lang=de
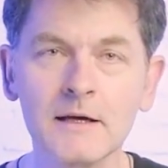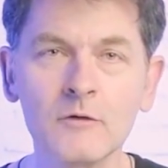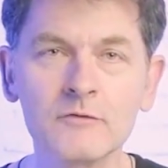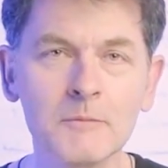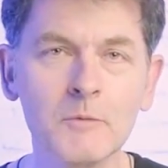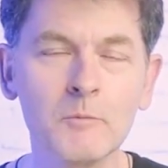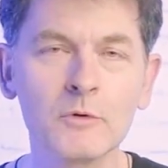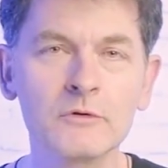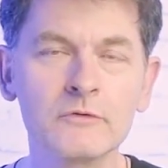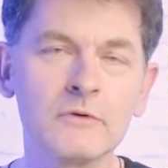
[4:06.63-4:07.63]

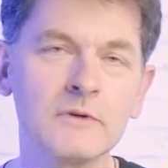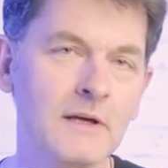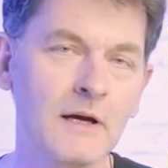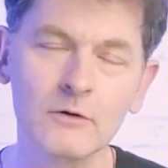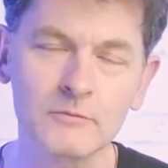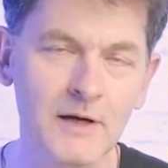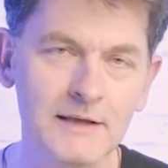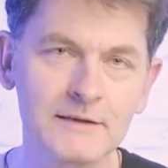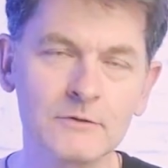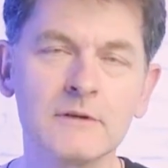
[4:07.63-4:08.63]
Aufnahmemodus für die
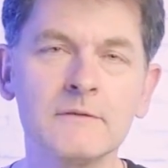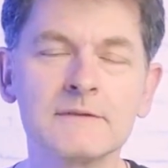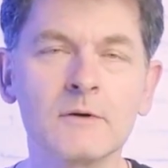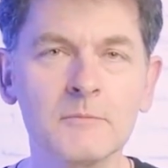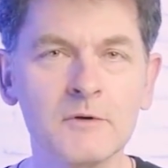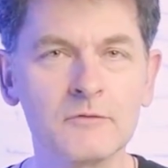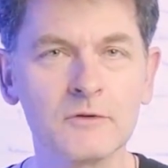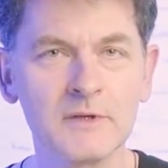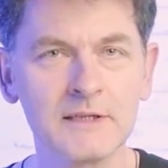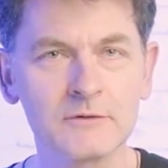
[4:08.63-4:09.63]
Automatik oder was auch immer für
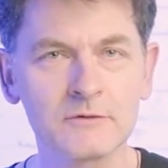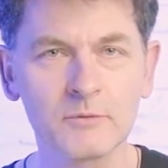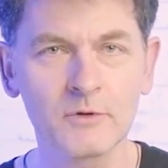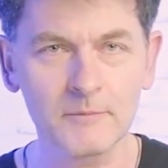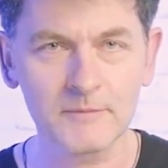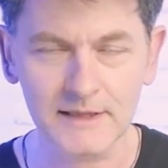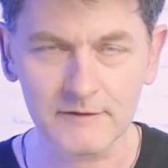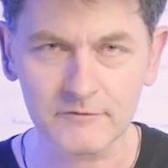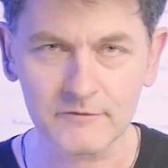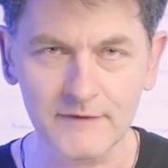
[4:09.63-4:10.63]
ein Belichtungsprogramm ihr
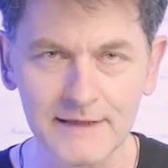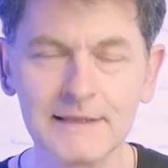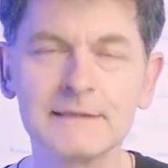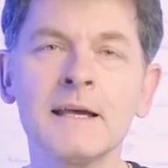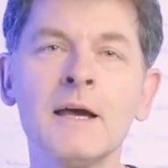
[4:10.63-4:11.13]
da verwendet.